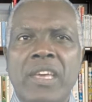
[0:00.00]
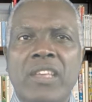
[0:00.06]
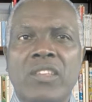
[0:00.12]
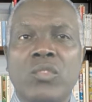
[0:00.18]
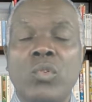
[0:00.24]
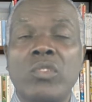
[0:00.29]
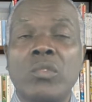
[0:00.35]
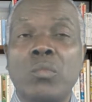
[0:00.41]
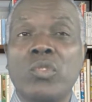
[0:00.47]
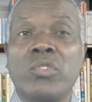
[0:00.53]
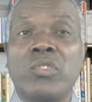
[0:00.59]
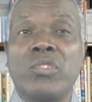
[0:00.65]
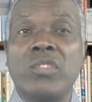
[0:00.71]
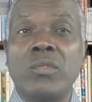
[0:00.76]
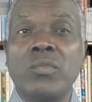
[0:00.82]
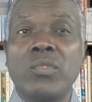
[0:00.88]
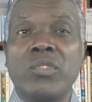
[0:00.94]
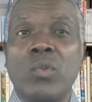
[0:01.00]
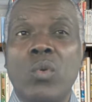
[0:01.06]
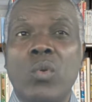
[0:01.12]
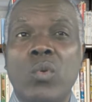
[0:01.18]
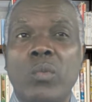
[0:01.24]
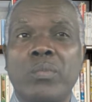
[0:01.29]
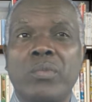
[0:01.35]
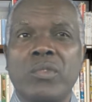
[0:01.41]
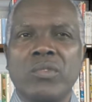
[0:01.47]
esconde motivos
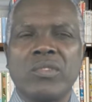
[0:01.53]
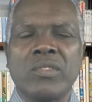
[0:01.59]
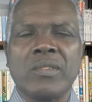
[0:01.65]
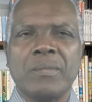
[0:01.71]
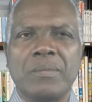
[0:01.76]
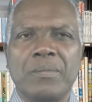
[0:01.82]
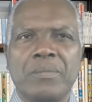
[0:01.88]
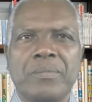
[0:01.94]
corruptos.